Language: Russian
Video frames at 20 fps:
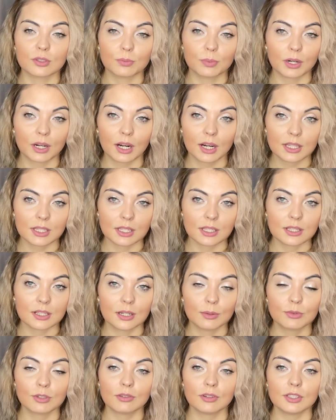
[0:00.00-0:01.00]
с
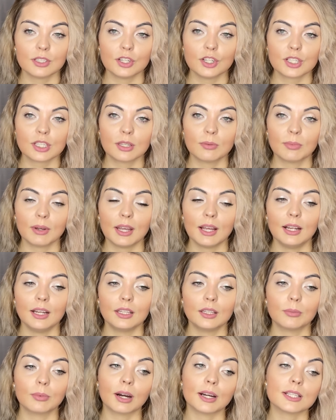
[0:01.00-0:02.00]
прародителем, с классическим
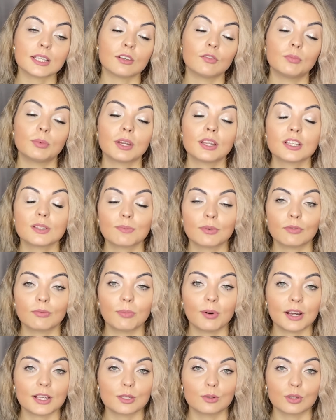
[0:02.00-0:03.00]
эллином, хотя, в принципе, в
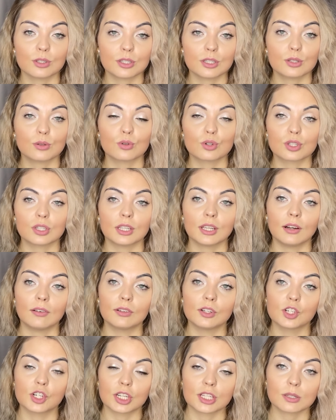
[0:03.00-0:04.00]
базе у нас здесь тоже
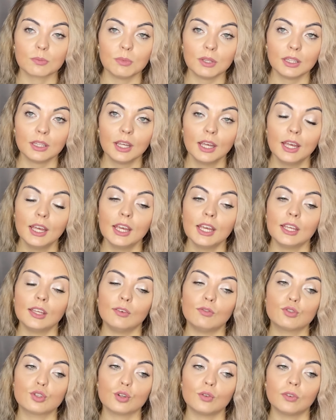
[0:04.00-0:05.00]
заявлен жасмин
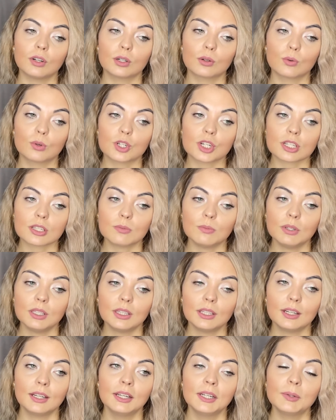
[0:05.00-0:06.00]
и все вокруг
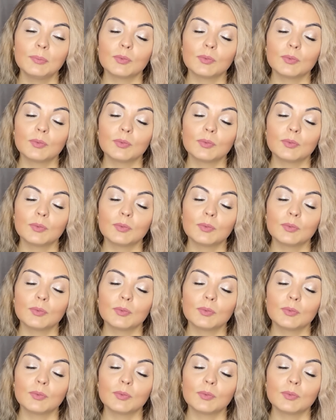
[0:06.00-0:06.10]
жасмина,